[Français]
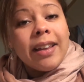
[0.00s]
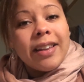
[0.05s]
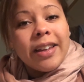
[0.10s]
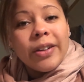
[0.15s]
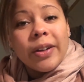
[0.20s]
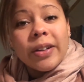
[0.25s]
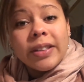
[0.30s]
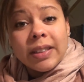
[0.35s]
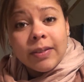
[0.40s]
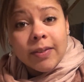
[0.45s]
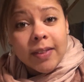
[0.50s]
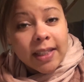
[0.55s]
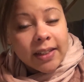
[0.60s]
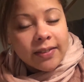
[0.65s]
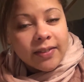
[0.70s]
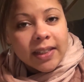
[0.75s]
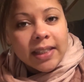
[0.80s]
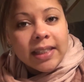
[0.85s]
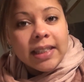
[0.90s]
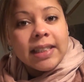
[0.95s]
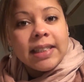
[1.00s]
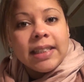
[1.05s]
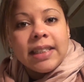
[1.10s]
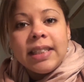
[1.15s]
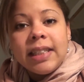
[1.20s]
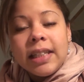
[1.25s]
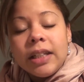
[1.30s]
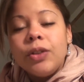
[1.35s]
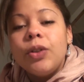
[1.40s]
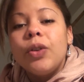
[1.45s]
D'ailleurs, si vous avez des
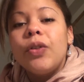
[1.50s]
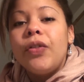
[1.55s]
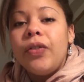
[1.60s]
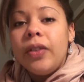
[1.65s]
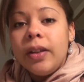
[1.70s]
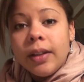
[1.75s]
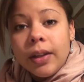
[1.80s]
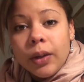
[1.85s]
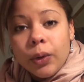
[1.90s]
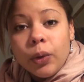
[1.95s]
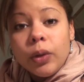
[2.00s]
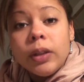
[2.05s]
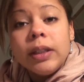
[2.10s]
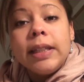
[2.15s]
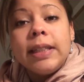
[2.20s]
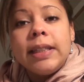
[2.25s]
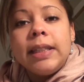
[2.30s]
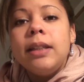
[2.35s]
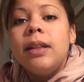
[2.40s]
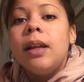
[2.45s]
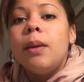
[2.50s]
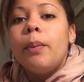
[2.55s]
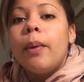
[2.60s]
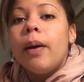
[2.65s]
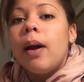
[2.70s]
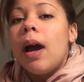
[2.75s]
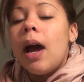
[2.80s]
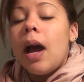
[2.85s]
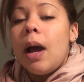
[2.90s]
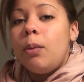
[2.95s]
idées de vidéos, n'hésitez
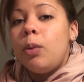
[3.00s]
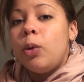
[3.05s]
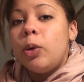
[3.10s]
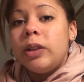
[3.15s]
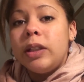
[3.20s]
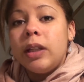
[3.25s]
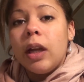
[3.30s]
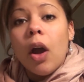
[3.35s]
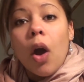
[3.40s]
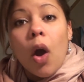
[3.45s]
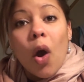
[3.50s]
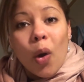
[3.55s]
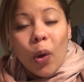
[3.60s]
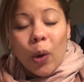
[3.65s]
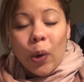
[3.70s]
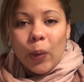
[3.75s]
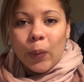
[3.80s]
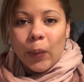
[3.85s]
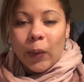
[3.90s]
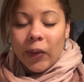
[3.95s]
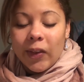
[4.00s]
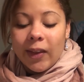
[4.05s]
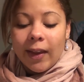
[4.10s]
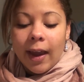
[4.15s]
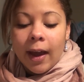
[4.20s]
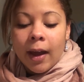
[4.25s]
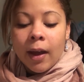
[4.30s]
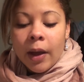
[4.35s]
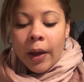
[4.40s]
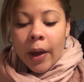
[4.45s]
pas à me le dire en
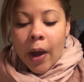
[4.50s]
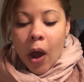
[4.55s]
commentaire.